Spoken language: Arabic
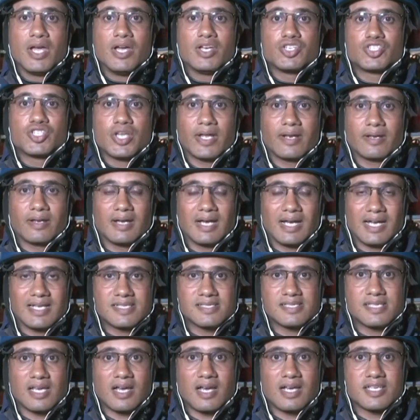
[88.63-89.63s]
شرق
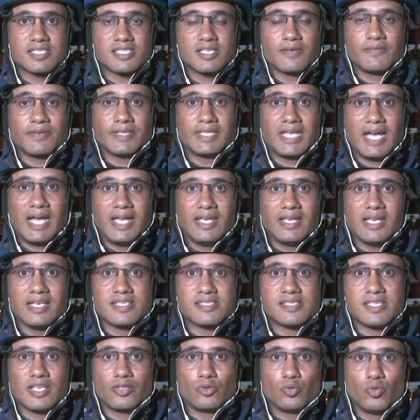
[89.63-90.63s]
غزة قصفت حي
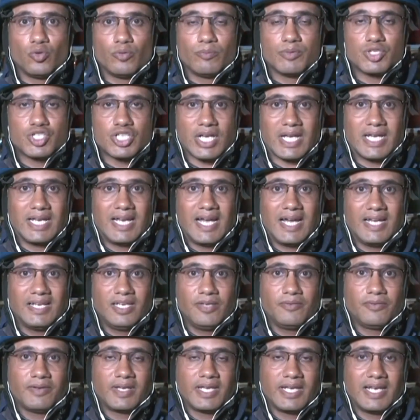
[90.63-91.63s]
الزيتون بشكل
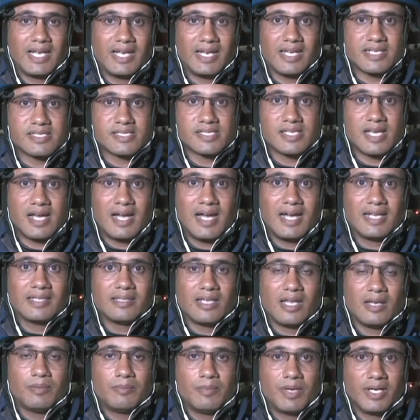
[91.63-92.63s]
عنيف خلال الساعات
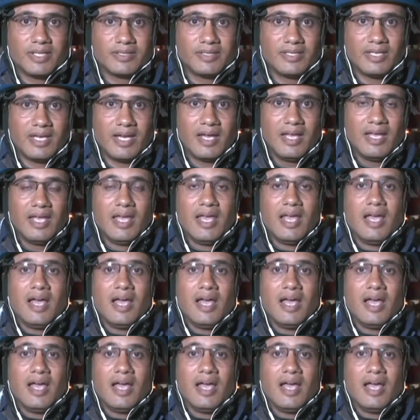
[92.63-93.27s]
الماضية